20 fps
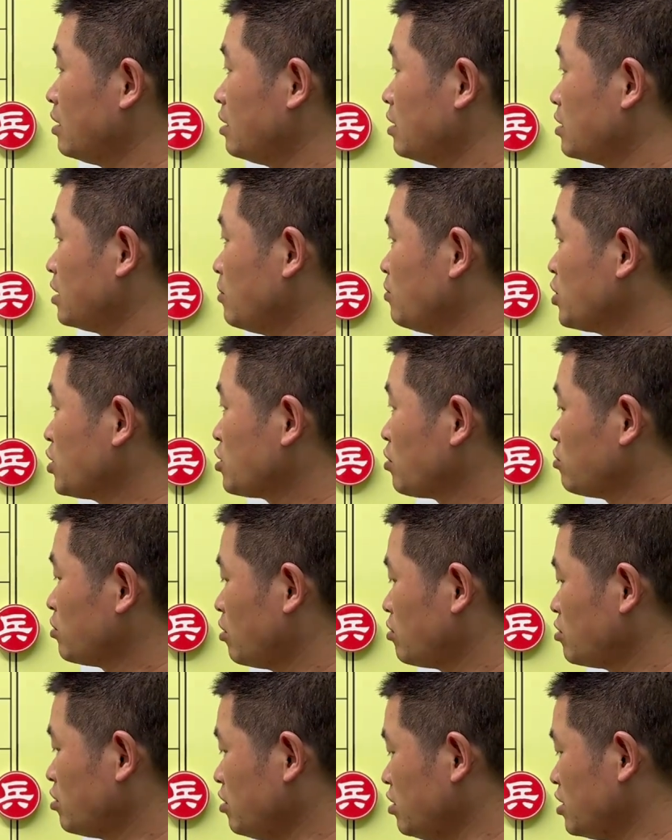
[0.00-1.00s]
那么走到
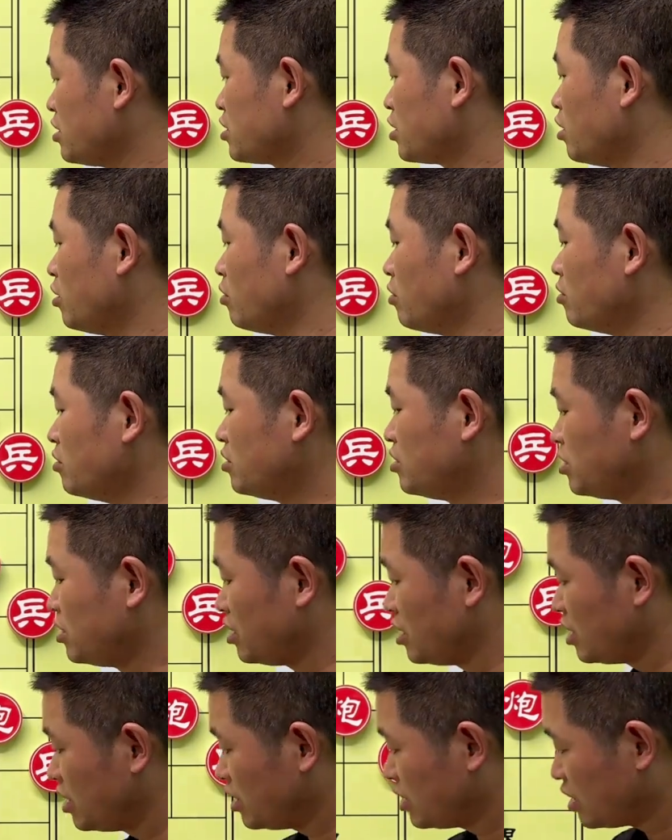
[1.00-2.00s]
这里之后，
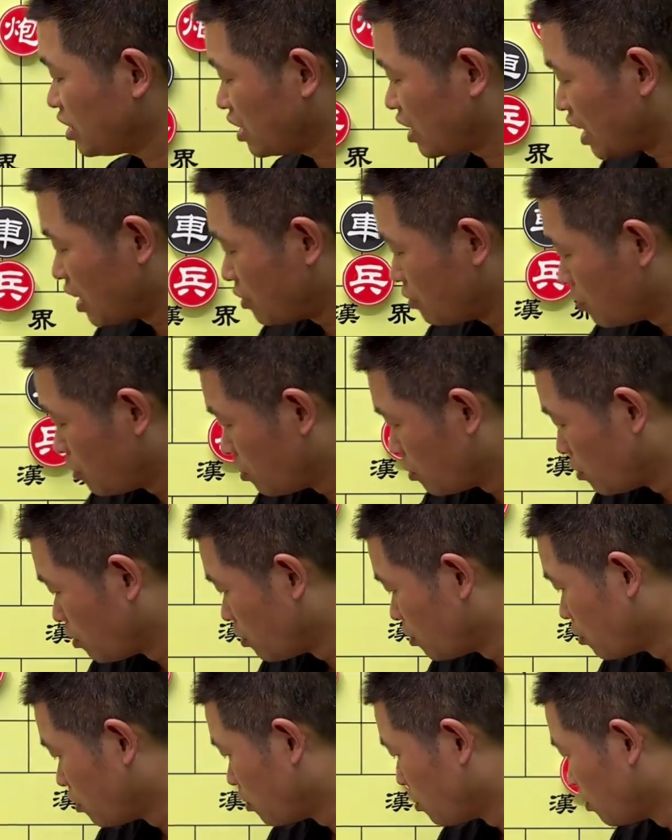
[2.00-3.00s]
接下来
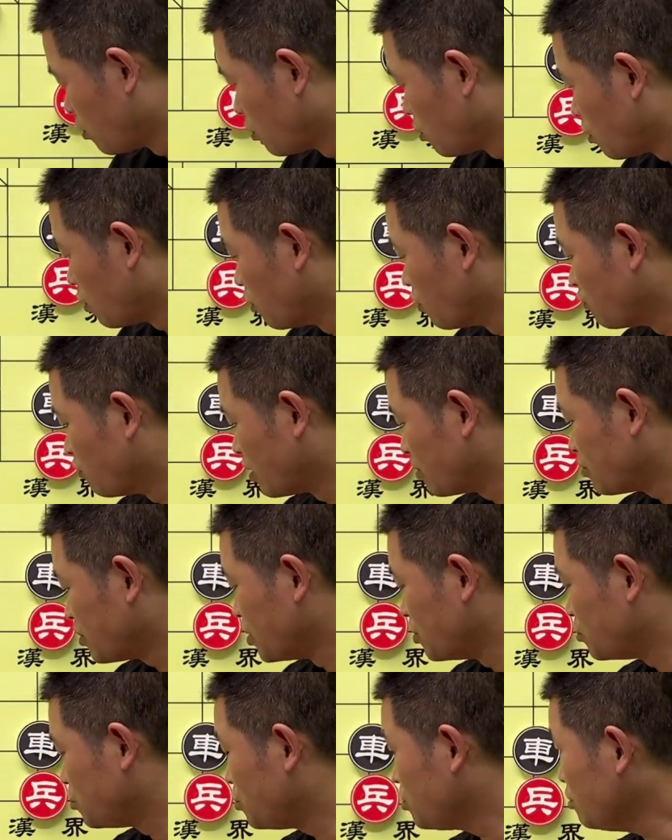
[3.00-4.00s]
红方
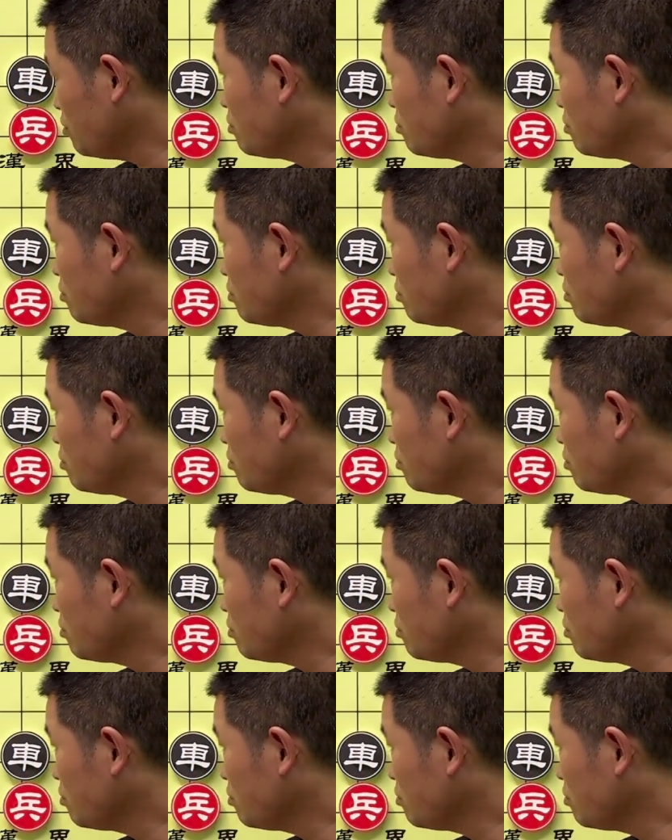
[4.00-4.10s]
平车，